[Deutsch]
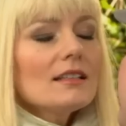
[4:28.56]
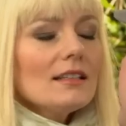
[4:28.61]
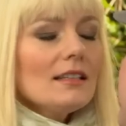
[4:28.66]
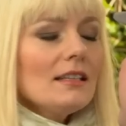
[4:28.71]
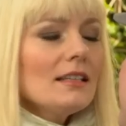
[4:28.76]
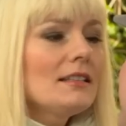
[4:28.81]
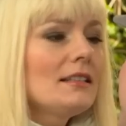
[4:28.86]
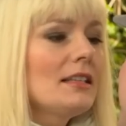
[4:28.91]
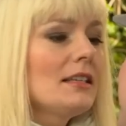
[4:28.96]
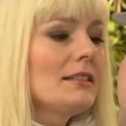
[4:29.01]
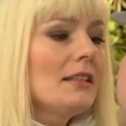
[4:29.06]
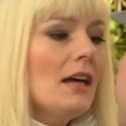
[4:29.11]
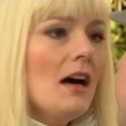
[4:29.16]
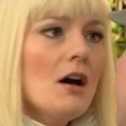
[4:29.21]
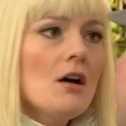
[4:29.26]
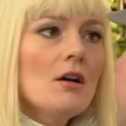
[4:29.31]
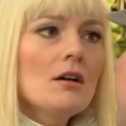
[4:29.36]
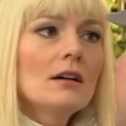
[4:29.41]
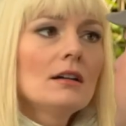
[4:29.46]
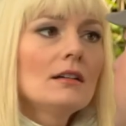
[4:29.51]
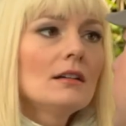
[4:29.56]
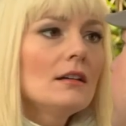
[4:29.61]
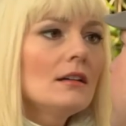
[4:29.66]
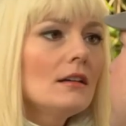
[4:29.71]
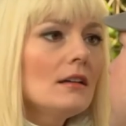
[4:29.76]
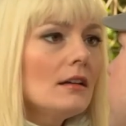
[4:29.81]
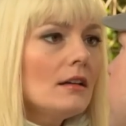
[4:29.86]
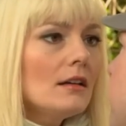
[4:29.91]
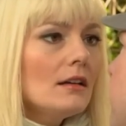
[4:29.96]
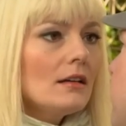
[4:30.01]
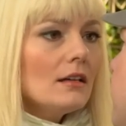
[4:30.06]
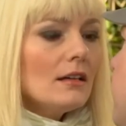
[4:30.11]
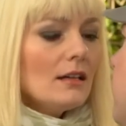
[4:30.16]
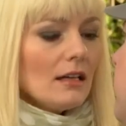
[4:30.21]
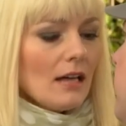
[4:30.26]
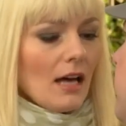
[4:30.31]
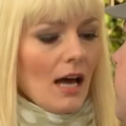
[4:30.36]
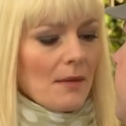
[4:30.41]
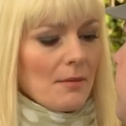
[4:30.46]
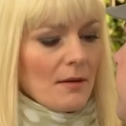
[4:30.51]
Ich dich
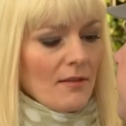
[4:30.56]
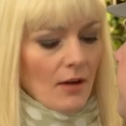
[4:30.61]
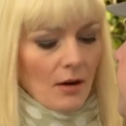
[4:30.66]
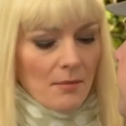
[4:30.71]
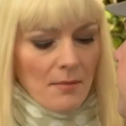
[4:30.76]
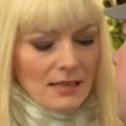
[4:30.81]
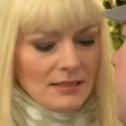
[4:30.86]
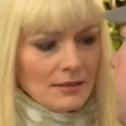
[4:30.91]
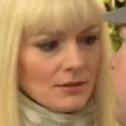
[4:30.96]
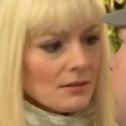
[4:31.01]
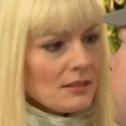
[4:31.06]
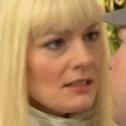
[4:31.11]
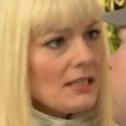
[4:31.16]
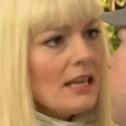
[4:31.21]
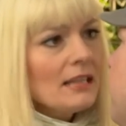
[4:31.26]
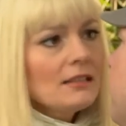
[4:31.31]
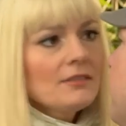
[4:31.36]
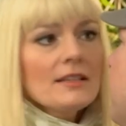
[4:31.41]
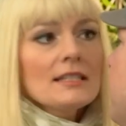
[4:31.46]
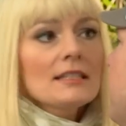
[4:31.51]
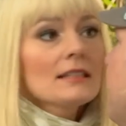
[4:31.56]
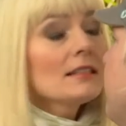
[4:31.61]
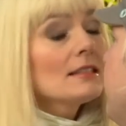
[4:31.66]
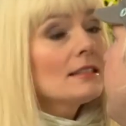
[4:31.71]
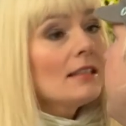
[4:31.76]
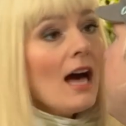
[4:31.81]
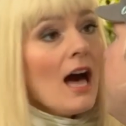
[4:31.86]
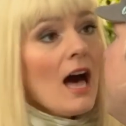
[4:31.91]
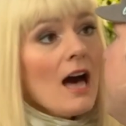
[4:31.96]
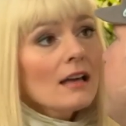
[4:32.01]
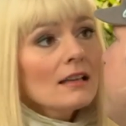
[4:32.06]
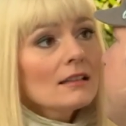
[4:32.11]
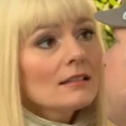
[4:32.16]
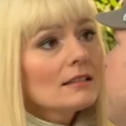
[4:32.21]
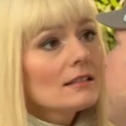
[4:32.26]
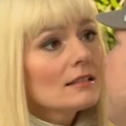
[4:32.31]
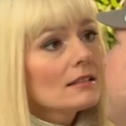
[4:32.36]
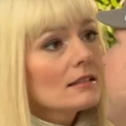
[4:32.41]
auch. Aber warum hast du nie etwas gesagt?